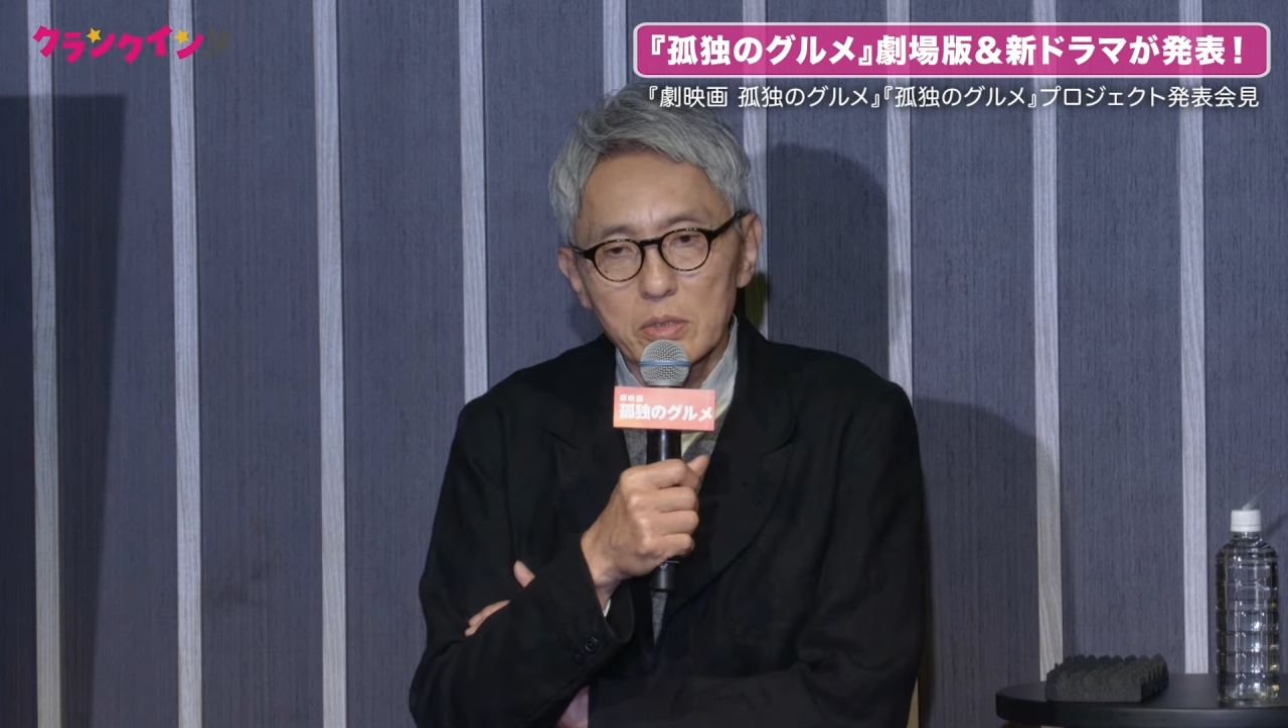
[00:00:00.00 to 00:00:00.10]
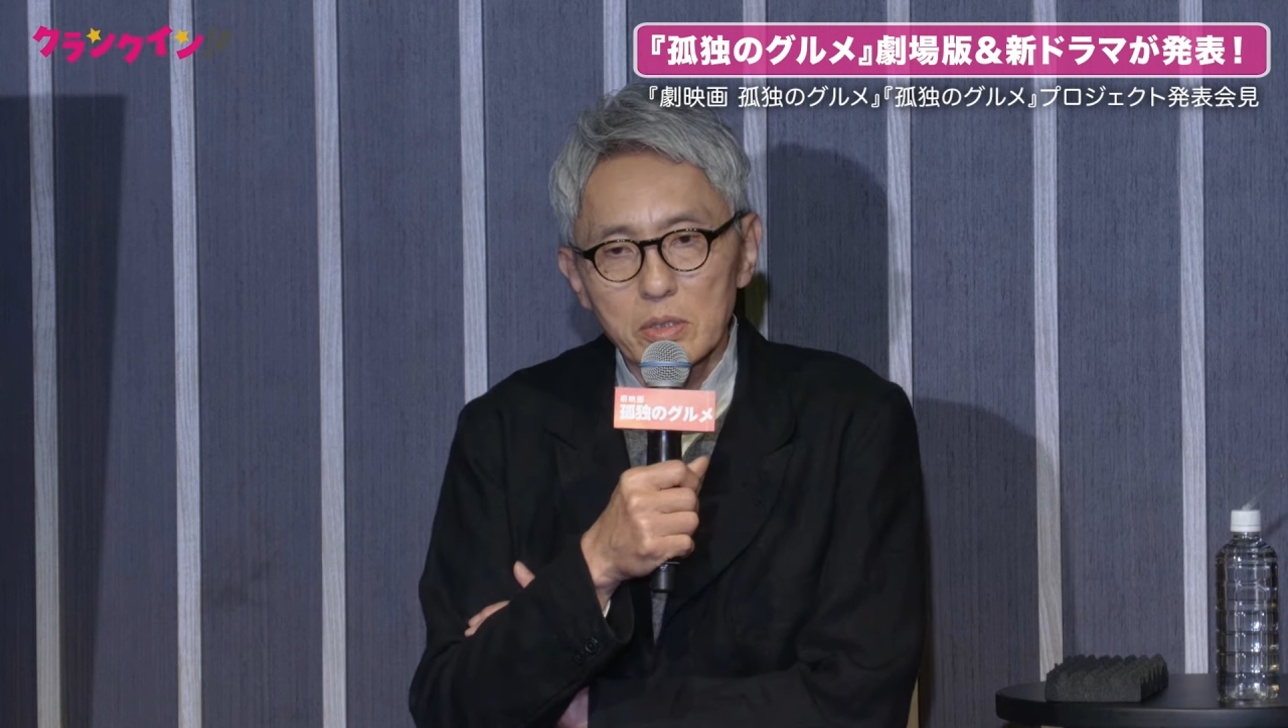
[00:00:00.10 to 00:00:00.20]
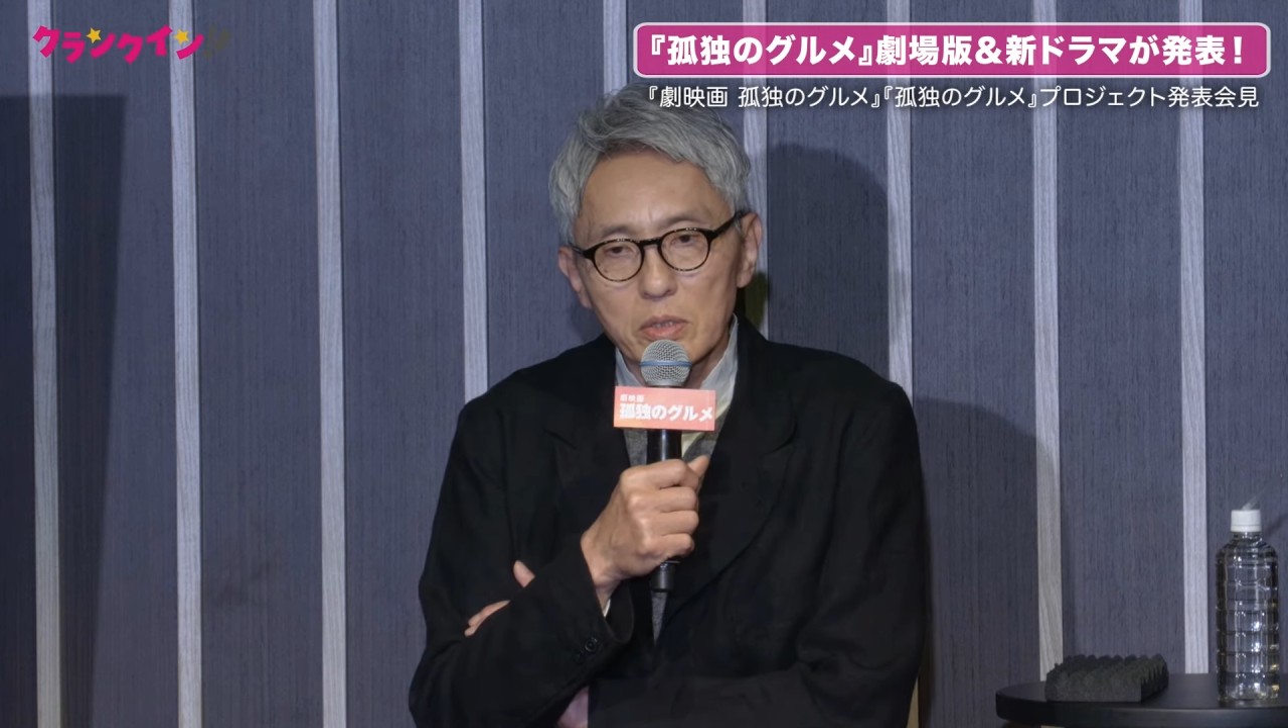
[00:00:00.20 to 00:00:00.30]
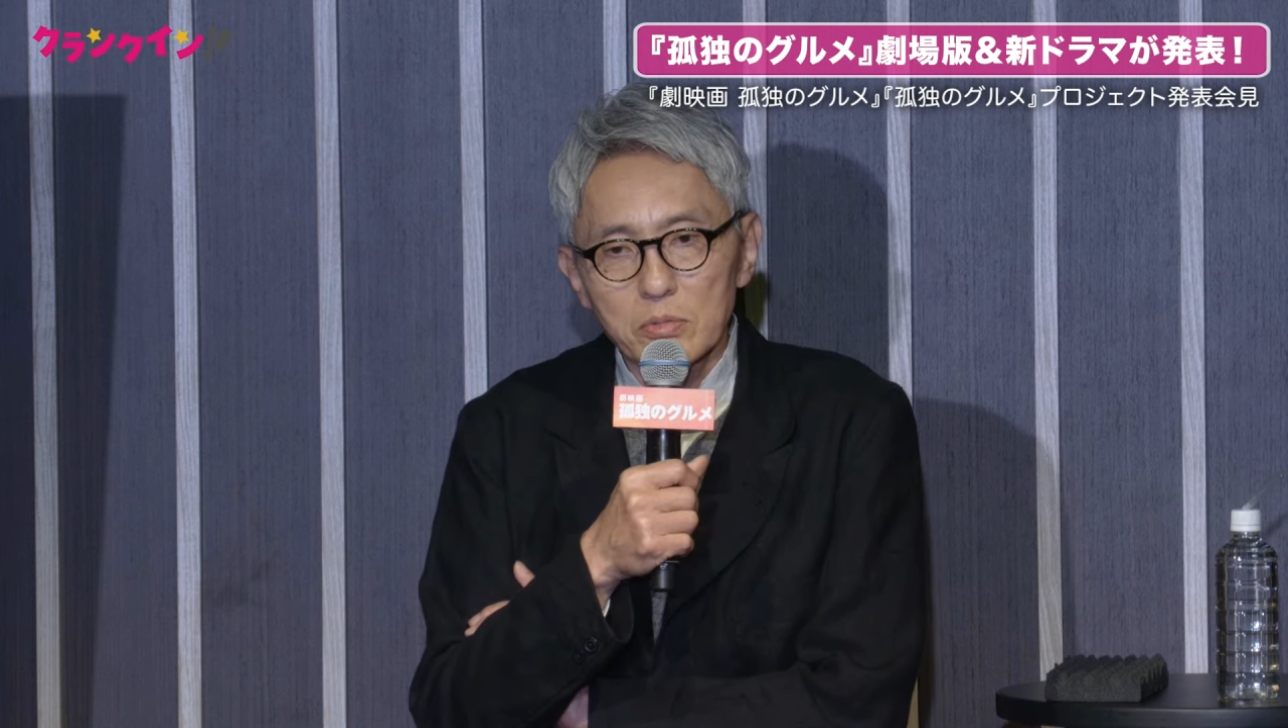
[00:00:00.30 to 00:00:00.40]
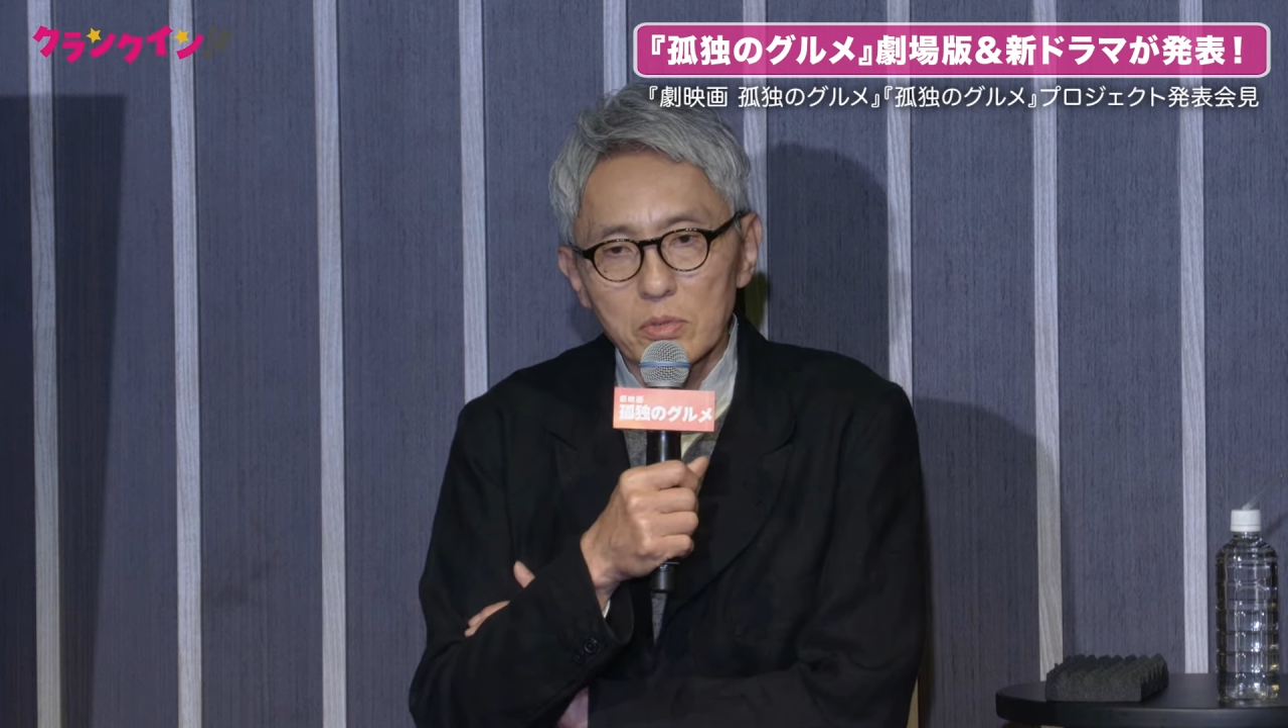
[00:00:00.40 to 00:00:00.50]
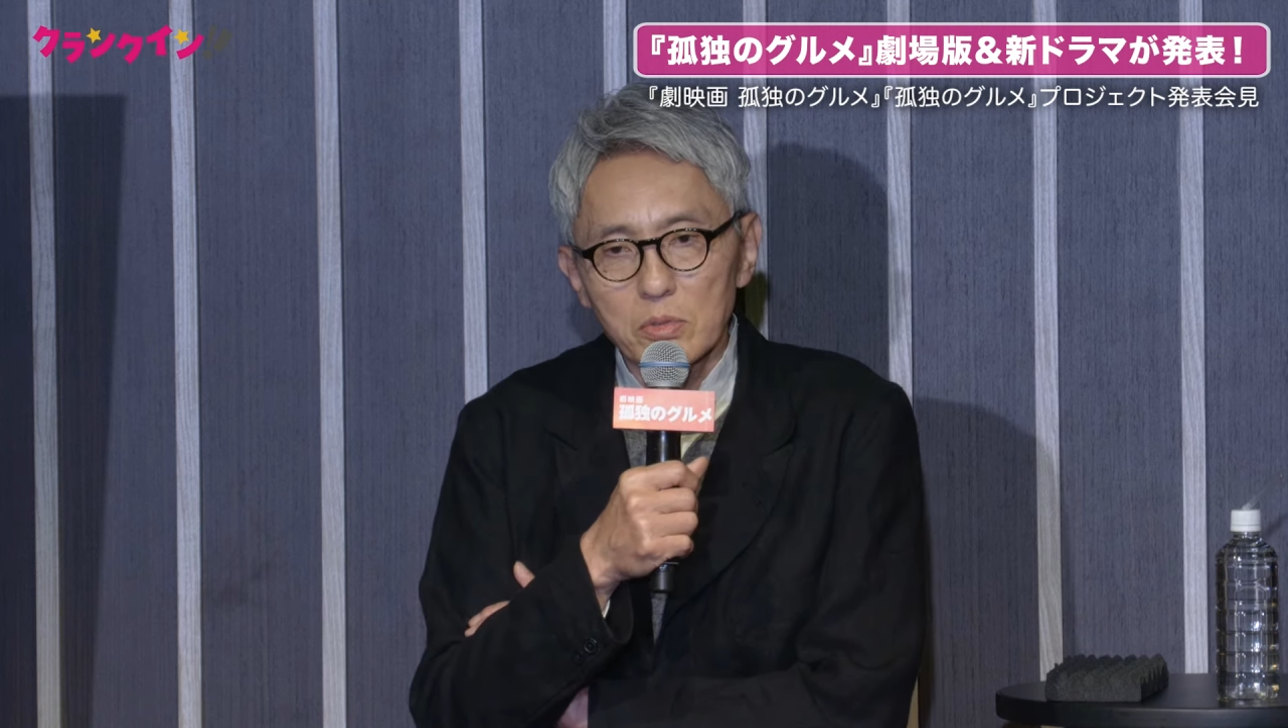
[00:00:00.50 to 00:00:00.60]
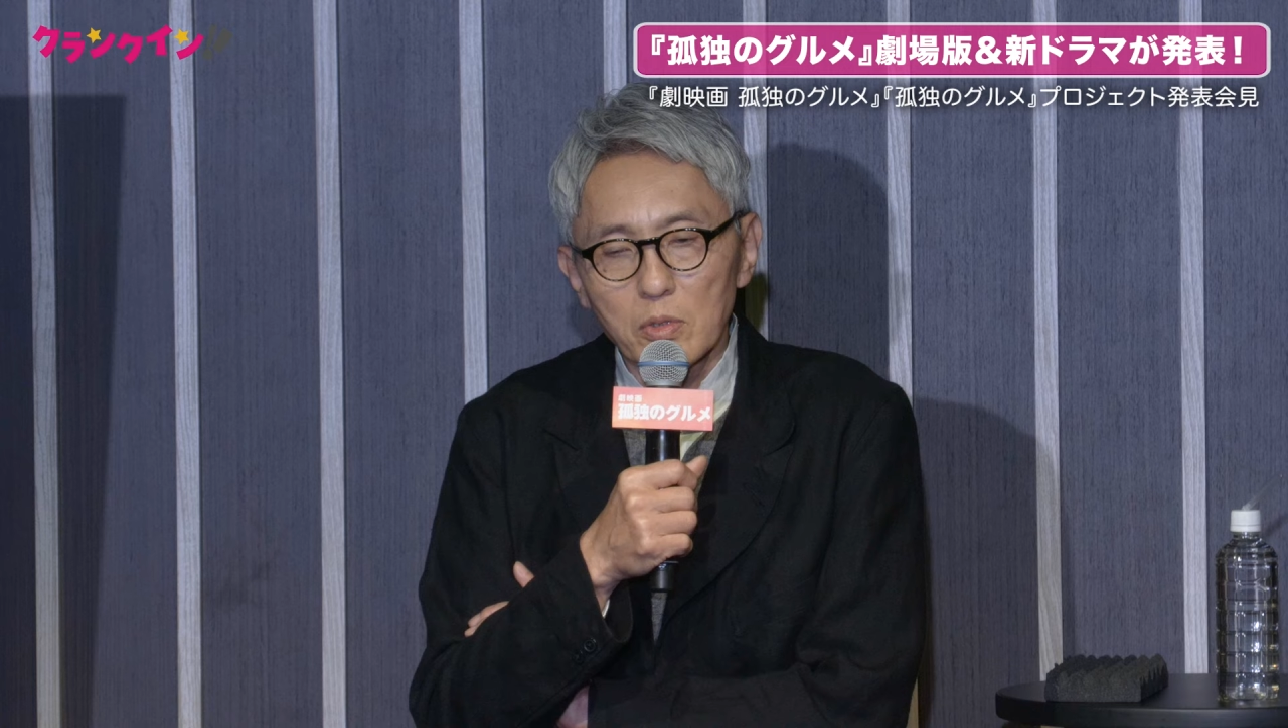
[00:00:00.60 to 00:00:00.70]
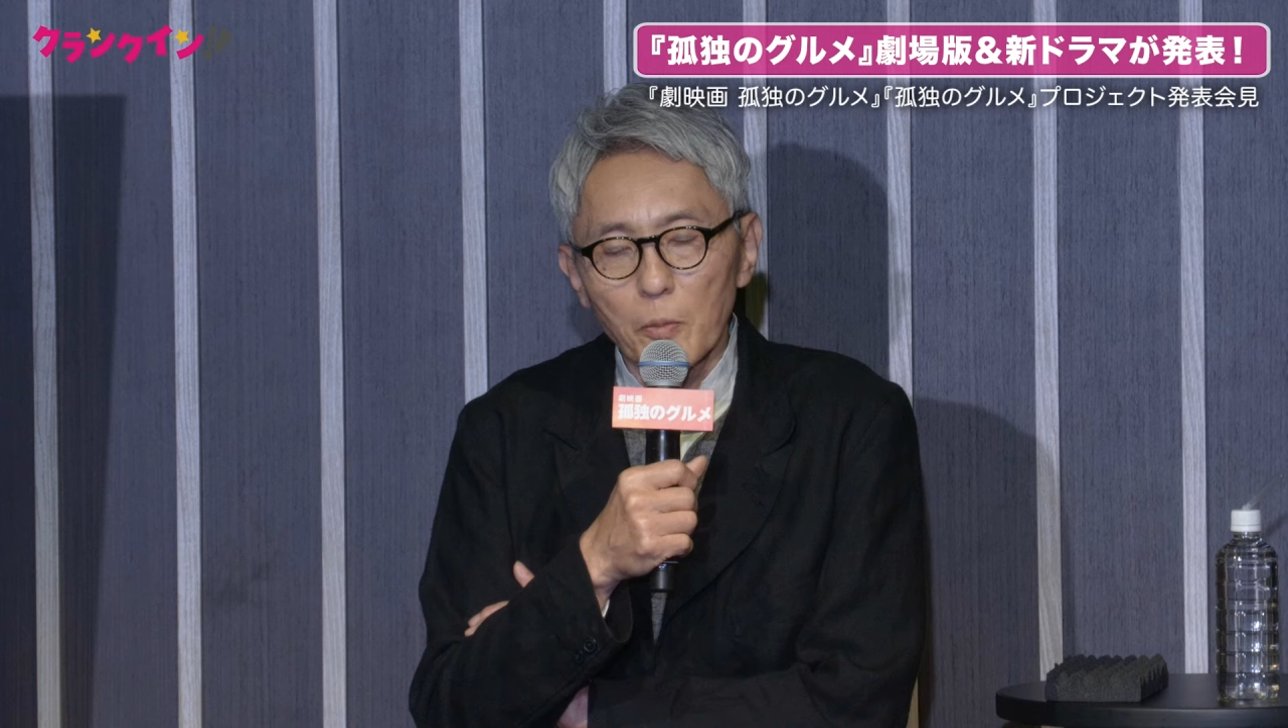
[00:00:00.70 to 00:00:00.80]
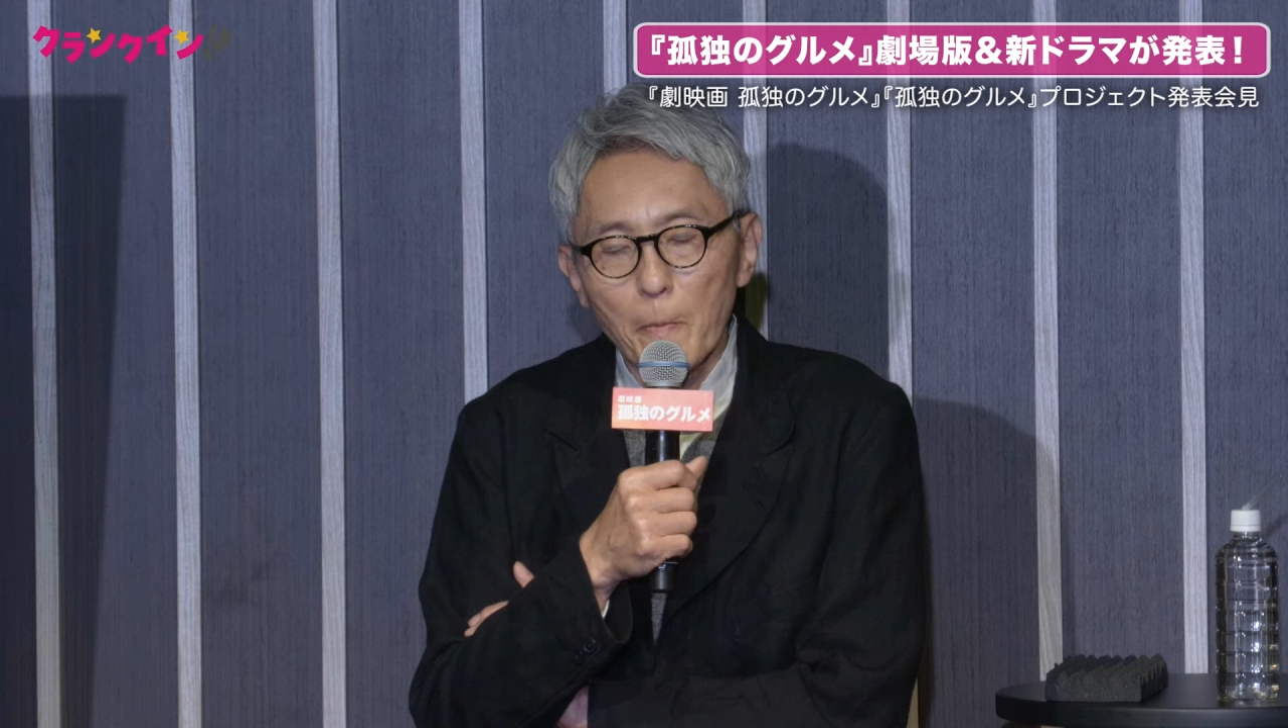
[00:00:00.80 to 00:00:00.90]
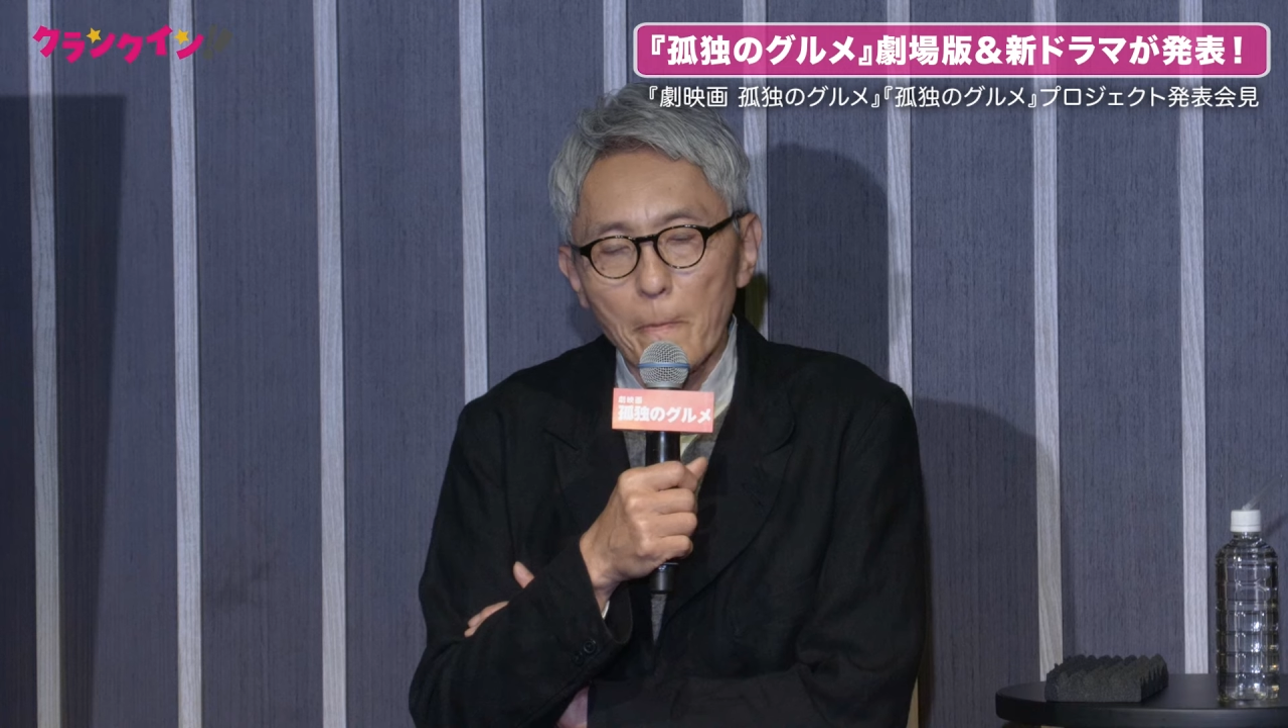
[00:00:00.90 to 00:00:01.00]
ていうの
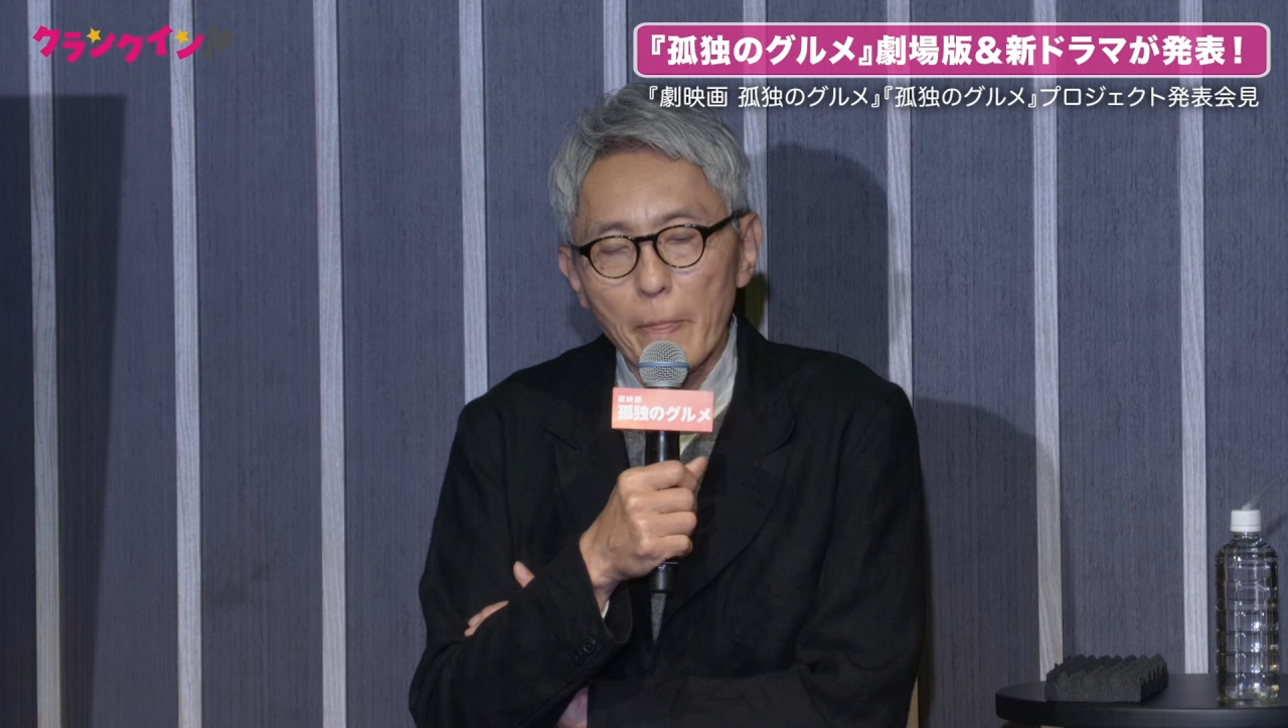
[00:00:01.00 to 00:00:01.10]
と